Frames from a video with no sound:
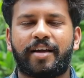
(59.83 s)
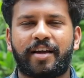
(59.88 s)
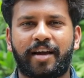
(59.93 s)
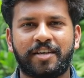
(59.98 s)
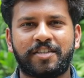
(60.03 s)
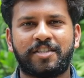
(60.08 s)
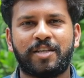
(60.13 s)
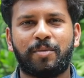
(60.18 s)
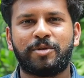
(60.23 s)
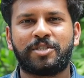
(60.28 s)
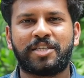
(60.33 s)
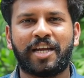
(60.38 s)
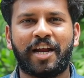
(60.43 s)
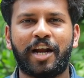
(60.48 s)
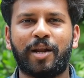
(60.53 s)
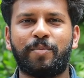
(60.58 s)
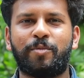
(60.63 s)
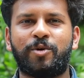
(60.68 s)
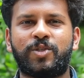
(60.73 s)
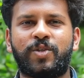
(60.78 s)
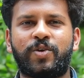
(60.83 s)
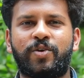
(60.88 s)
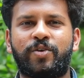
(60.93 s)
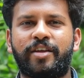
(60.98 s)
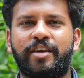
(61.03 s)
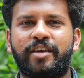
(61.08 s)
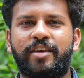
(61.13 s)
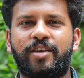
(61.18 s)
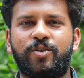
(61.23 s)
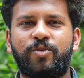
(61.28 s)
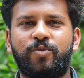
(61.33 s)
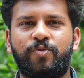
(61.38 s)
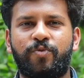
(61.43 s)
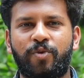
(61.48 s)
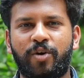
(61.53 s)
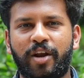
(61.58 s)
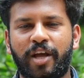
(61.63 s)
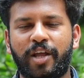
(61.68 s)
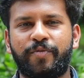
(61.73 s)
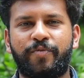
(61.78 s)
கைஸ் நம்ம சேனலை பொறுத்த வரைக்கும்
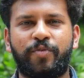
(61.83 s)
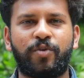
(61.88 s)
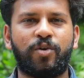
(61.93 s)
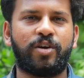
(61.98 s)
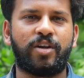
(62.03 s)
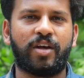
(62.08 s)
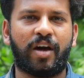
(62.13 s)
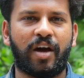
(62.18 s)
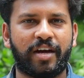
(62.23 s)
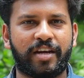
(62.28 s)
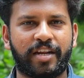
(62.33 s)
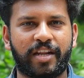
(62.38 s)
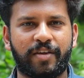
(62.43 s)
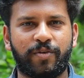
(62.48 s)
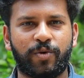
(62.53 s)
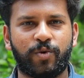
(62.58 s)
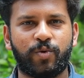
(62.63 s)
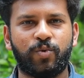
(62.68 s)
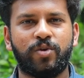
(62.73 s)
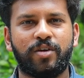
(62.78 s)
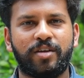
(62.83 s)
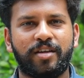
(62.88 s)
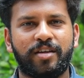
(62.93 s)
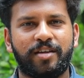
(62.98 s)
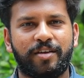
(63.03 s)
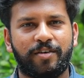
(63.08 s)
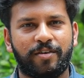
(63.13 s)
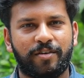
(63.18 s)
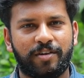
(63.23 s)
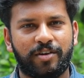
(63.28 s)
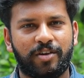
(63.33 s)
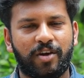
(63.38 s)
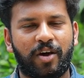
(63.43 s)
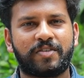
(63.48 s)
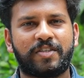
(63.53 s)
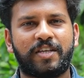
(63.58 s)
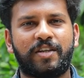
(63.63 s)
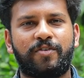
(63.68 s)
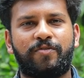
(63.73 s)
ஃபுல் அண்ட் ஃபுல் டாக் ரிவ்யூ டாக்ஸ்